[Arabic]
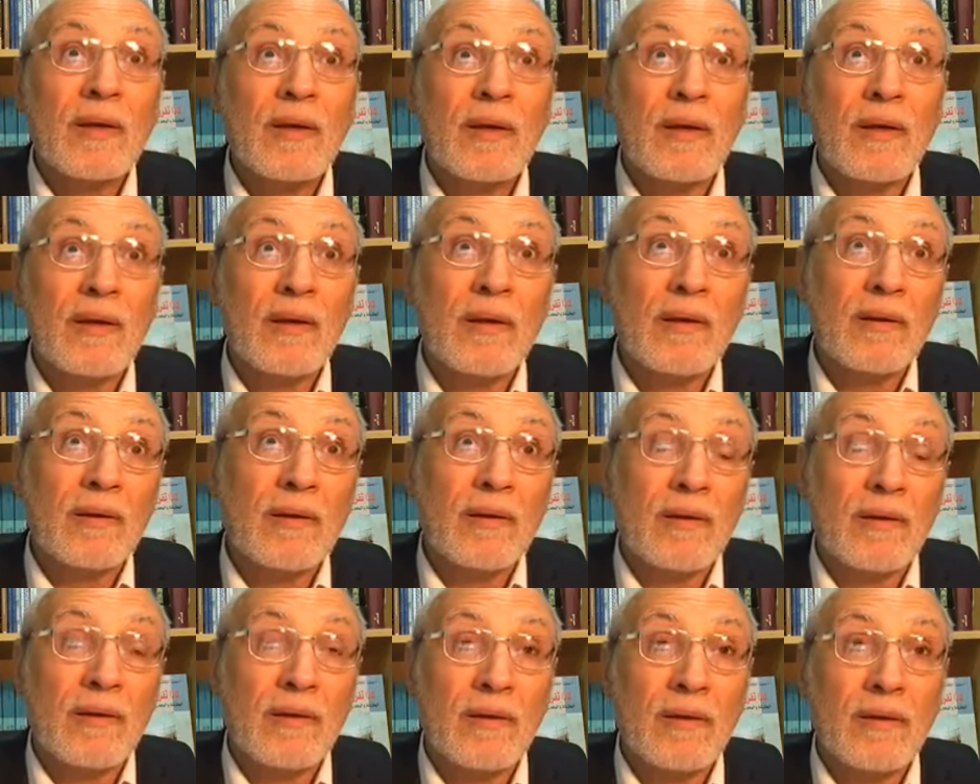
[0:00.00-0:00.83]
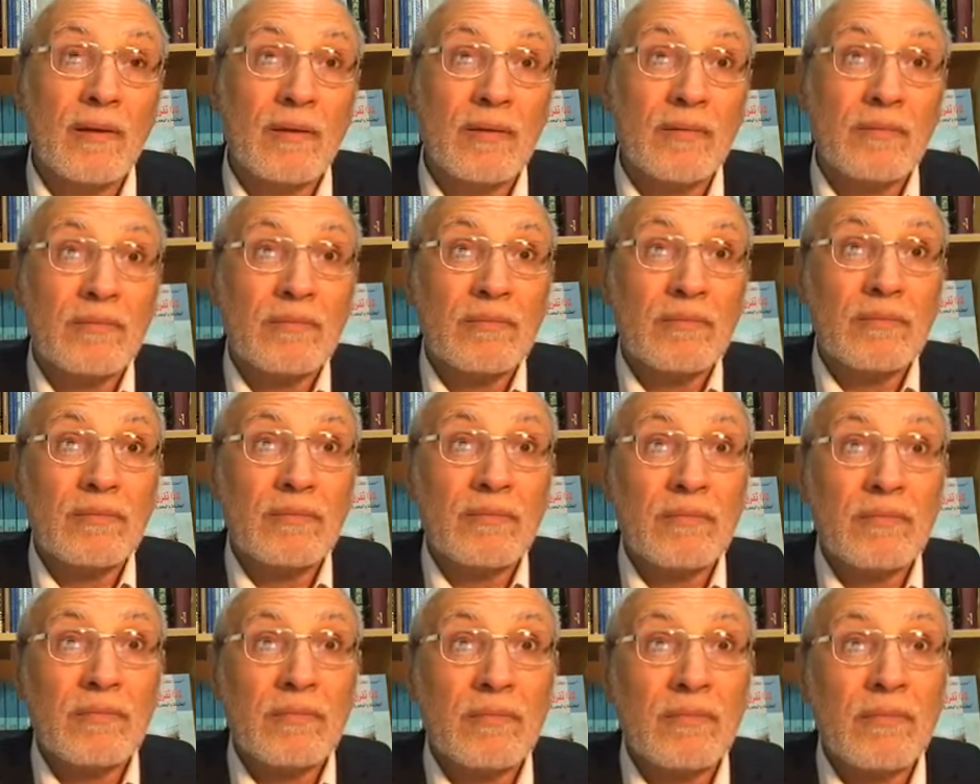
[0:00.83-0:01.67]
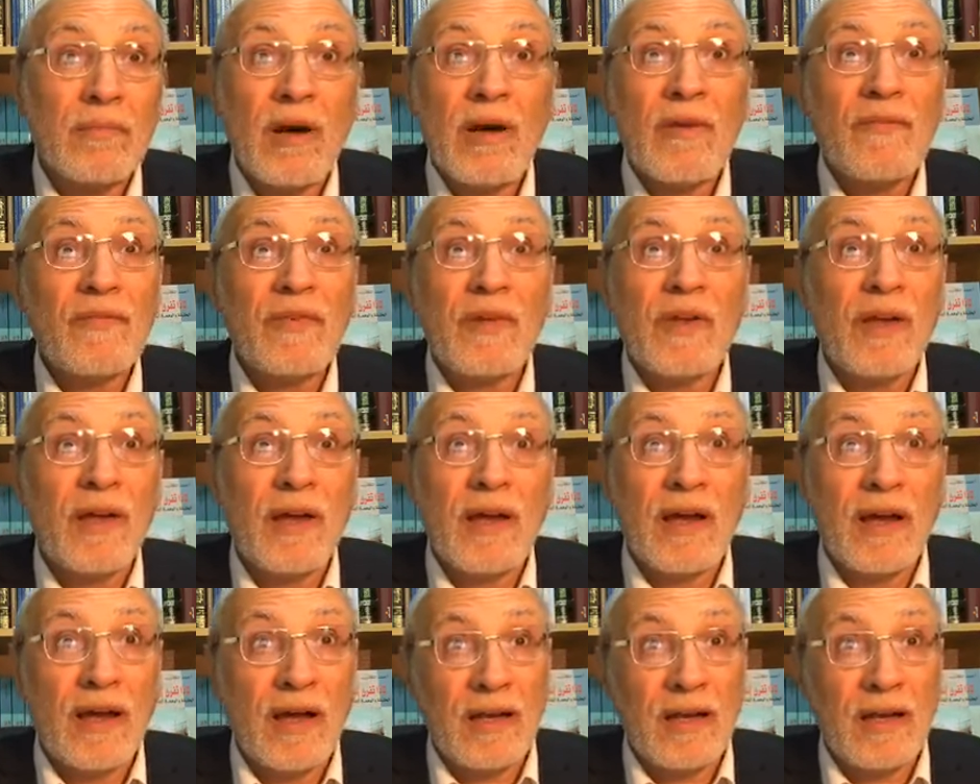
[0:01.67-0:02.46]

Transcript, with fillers: آه، ما فيها